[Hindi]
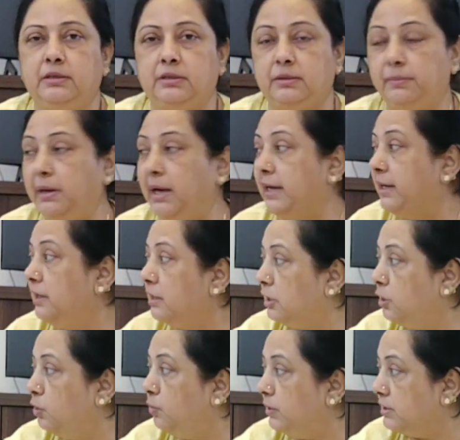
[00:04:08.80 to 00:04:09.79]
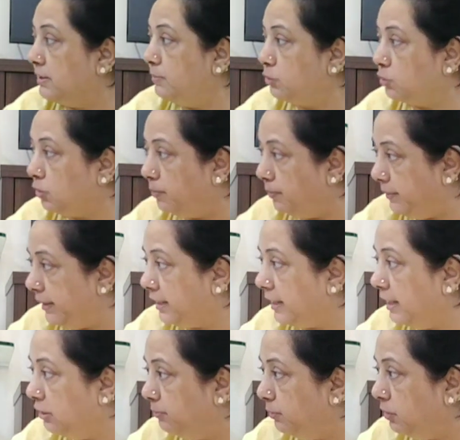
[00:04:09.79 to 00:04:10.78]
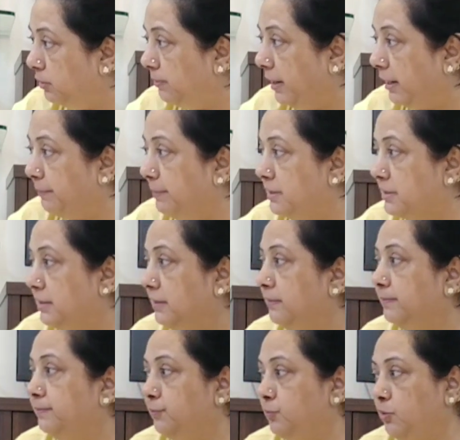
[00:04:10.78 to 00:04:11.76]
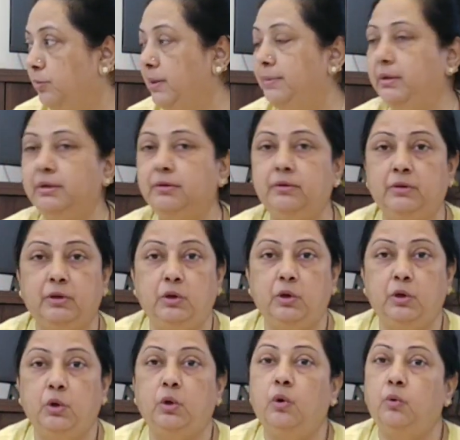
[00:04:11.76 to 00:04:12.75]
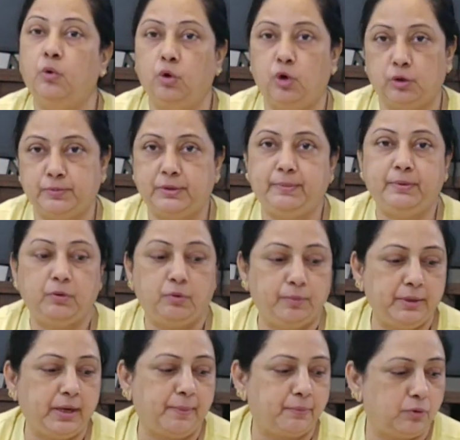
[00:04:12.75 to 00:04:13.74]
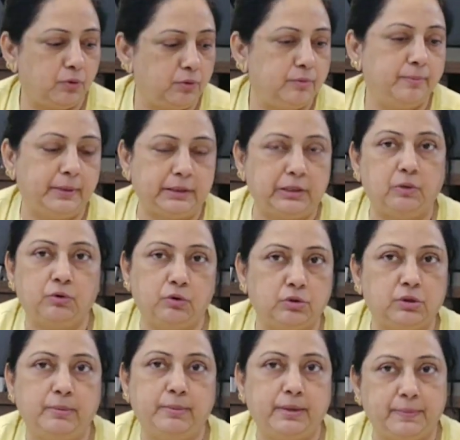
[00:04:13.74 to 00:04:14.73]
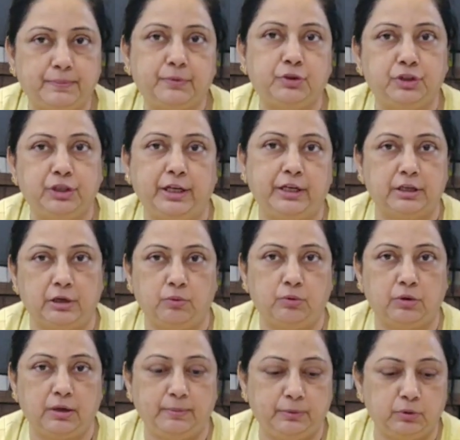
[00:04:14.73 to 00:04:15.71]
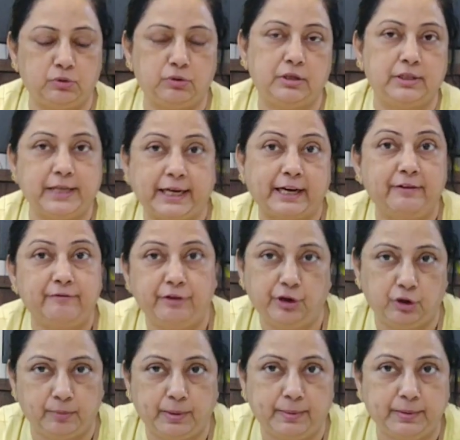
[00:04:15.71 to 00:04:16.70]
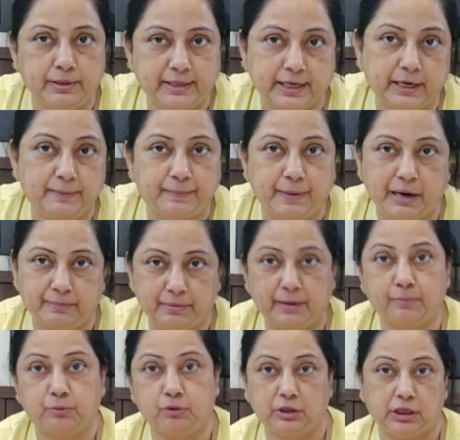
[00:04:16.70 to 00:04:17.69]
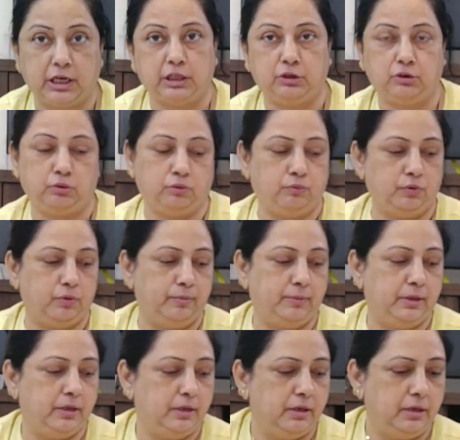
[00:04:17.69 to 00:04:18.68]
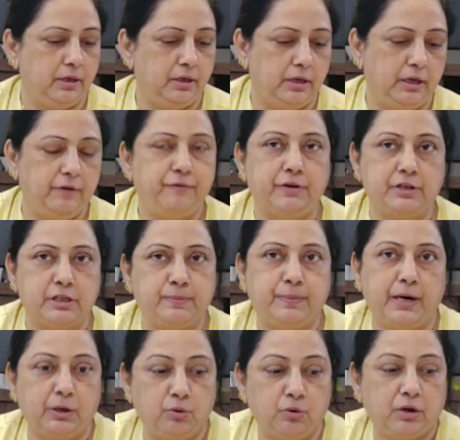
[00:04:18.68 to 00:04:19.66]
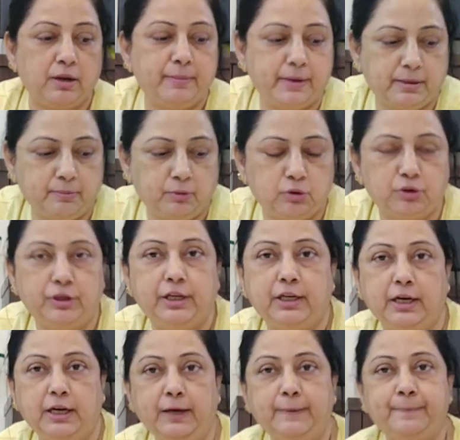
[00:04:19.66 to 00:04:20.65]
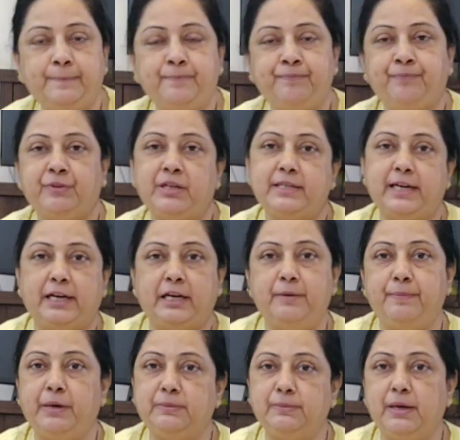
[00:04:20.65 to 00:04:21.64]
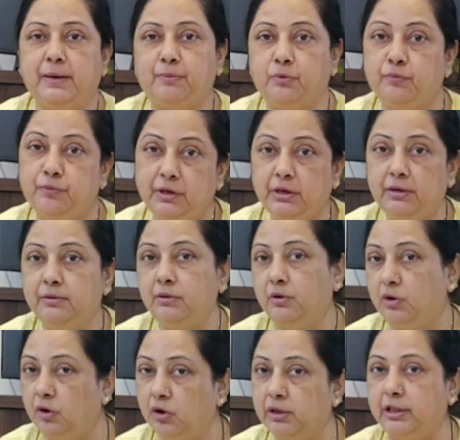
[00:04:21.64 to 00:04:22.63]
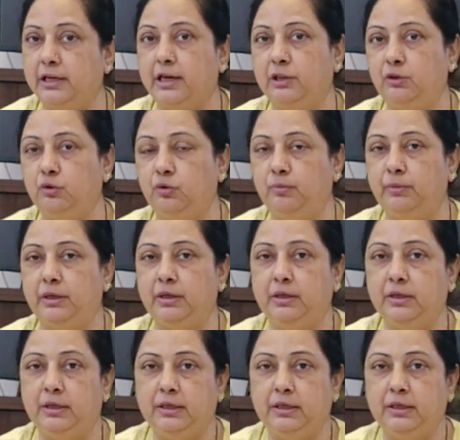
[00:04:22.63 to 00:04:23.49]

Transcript: सब ला के रखी हूँ सब उसको निकाली हुई बैग में से तो मैं भी वो लोग से वो भी आपको बताऊंगी उसको भी आपको शेयर करूंगी दूसरे सेकंड वीडियो में हाँ सेकंड पार्ट में आपको दिखाती हूँ वो ये फर्स्ट पार्ट हो गया मेरा मोजड़ी का सेकंड पार्ट में आपको फिर और दिखाती हूँ मैं